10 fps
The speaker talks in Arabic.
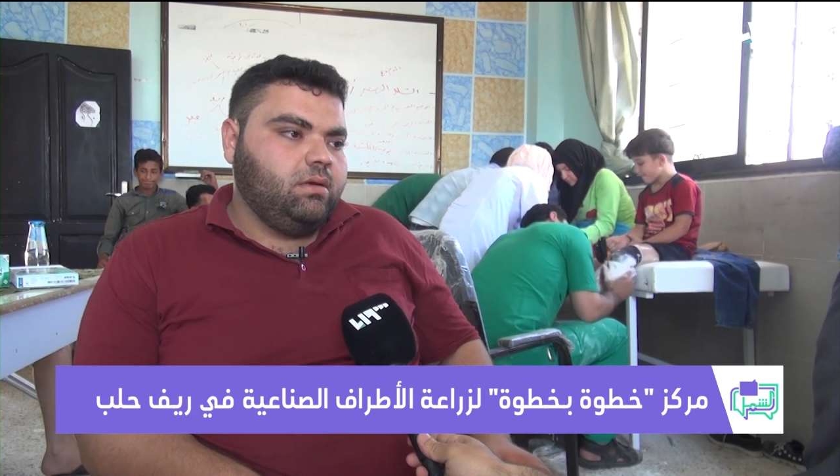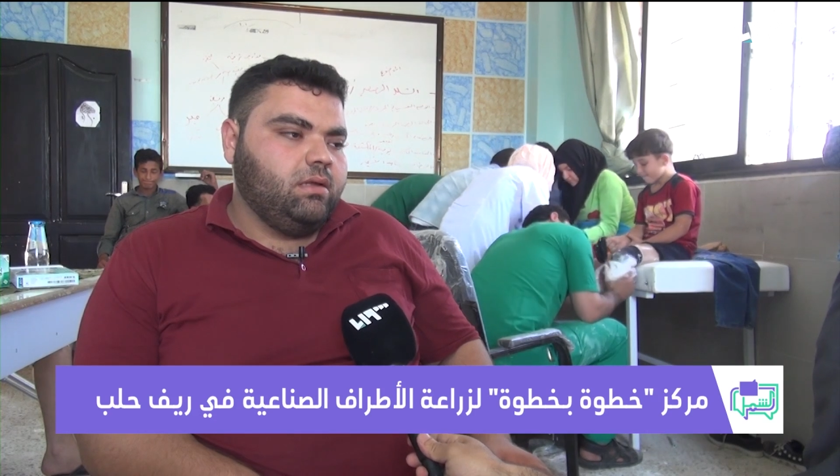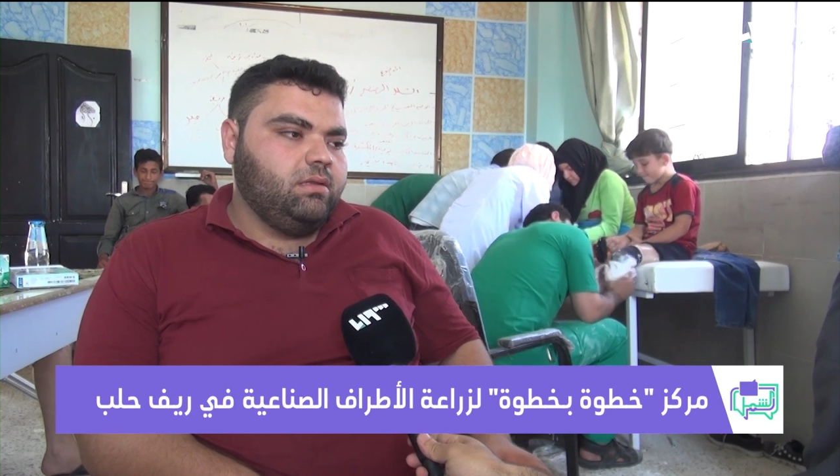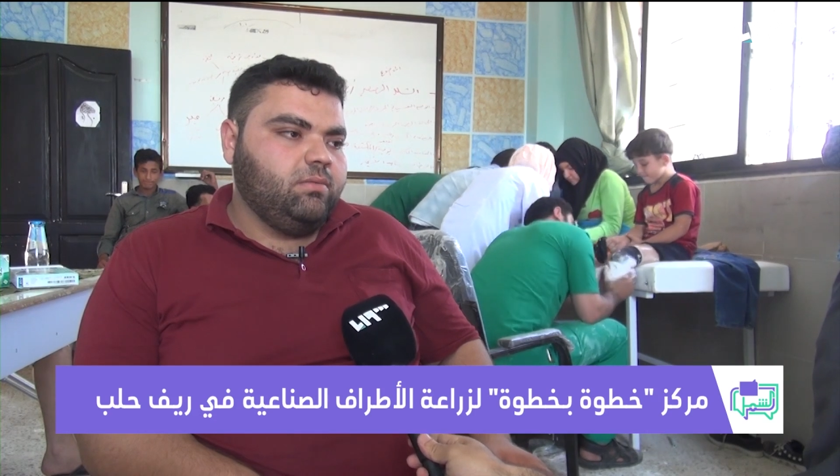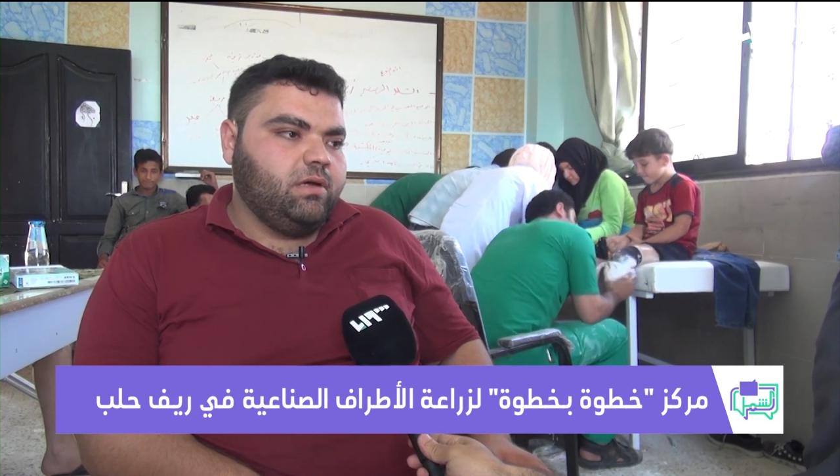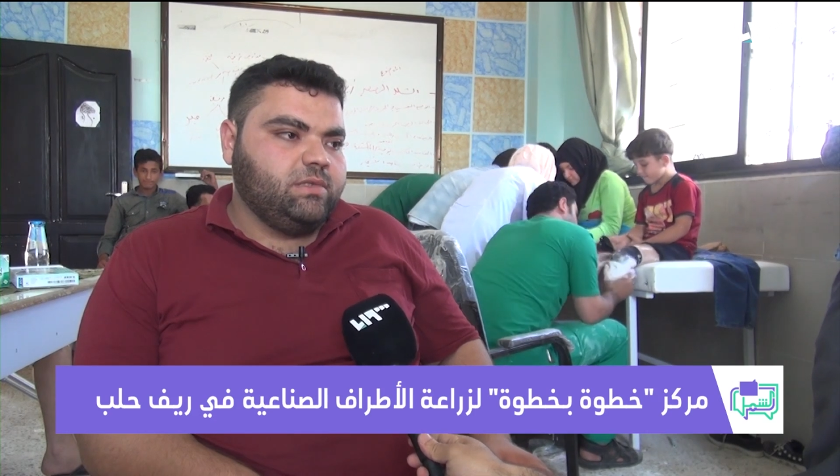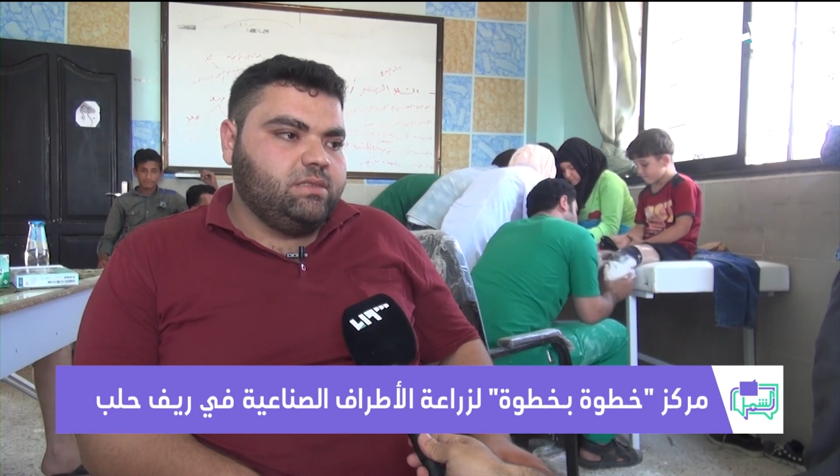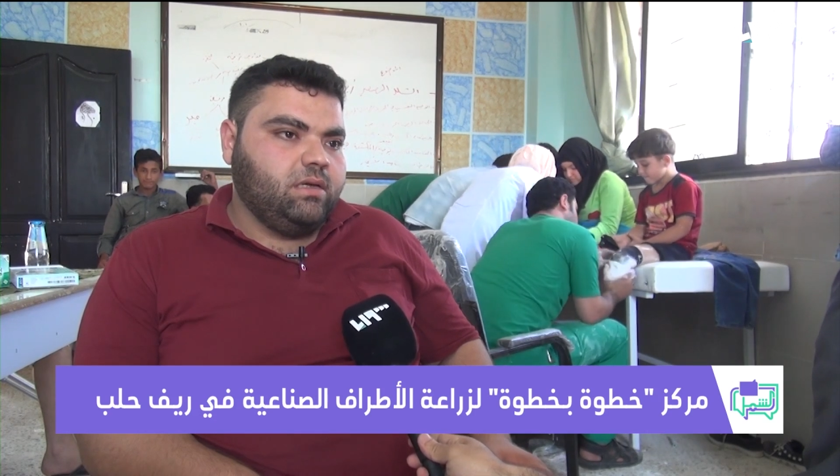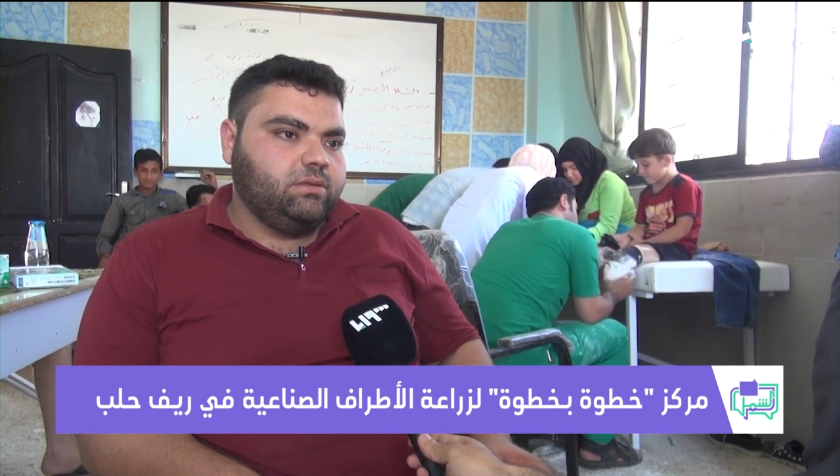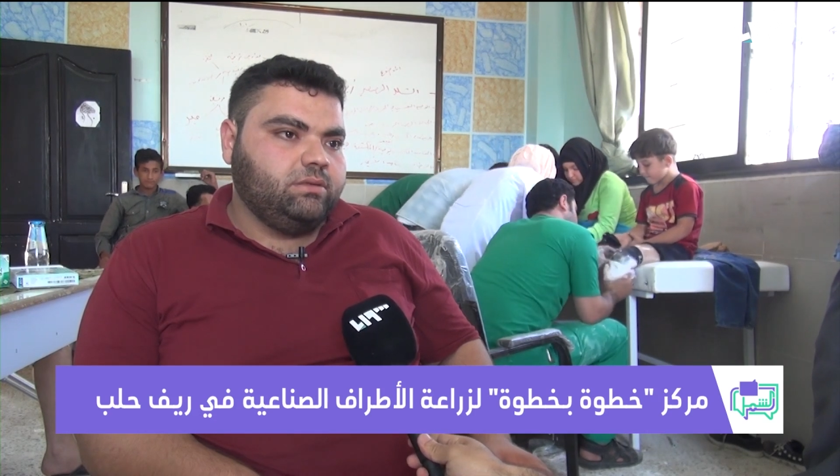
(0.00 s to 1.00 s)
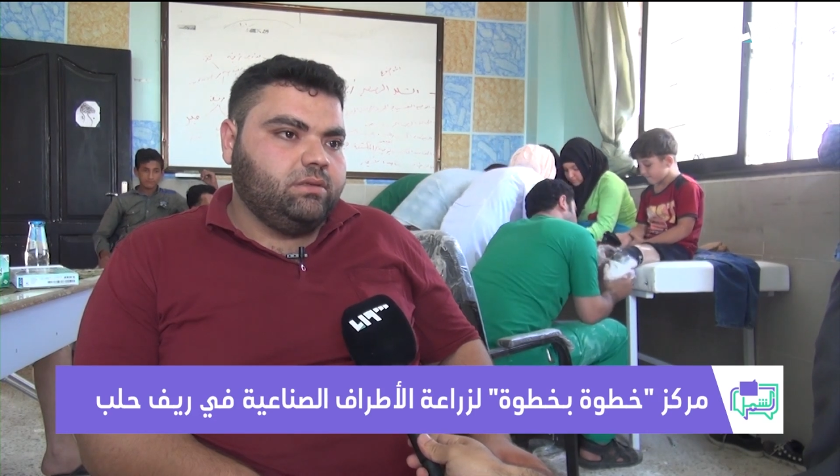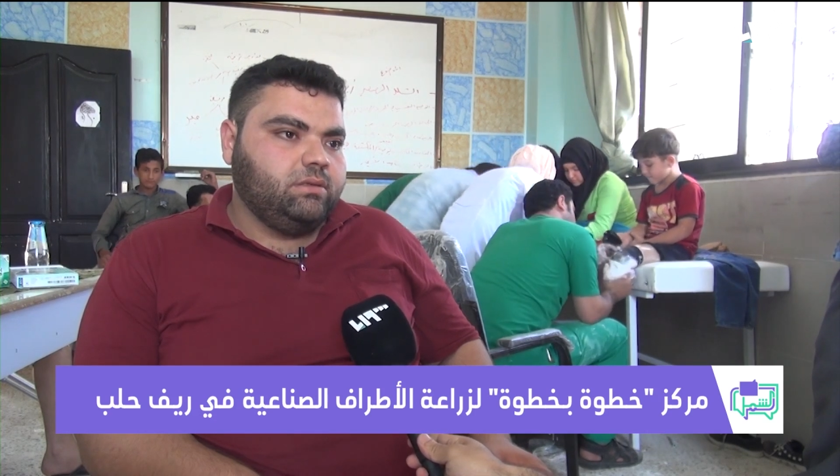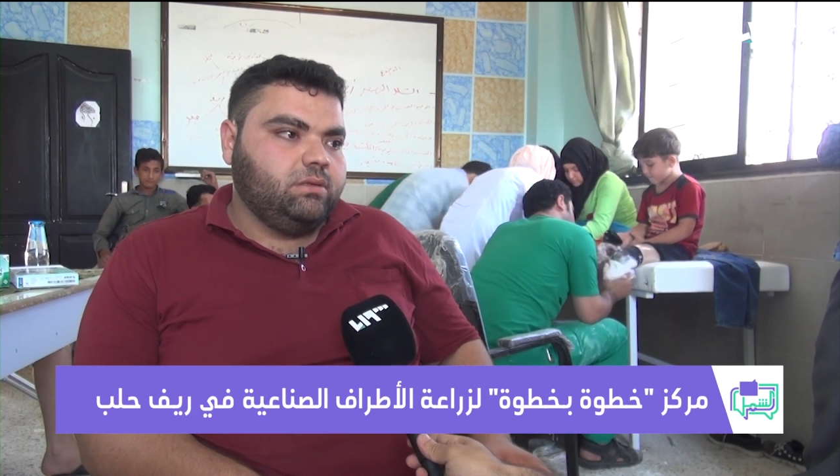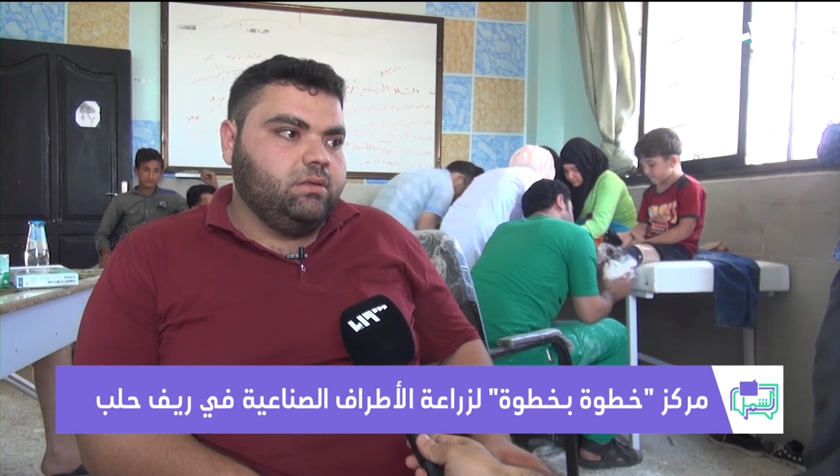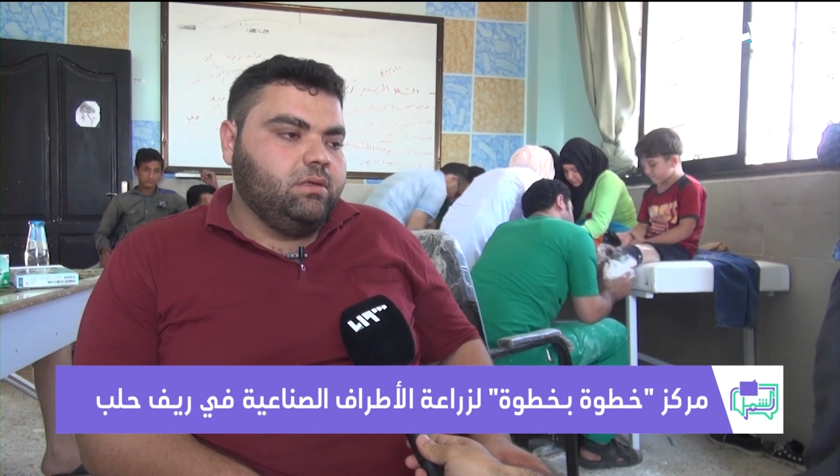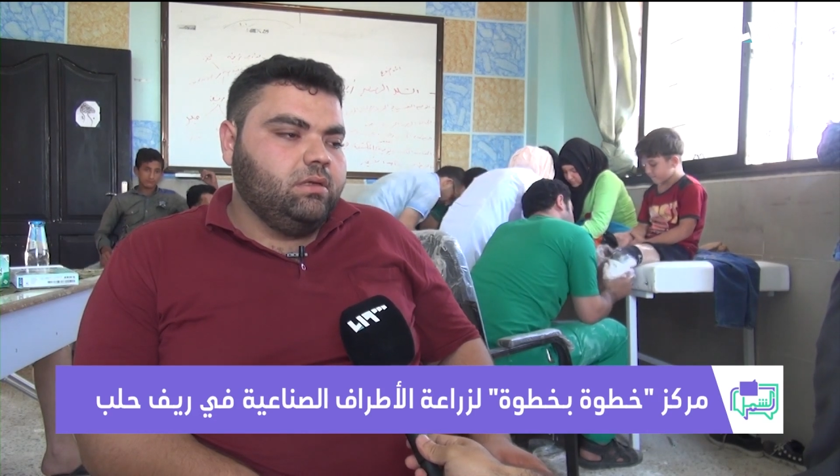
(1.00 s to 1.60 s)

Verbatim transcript: نخدم 15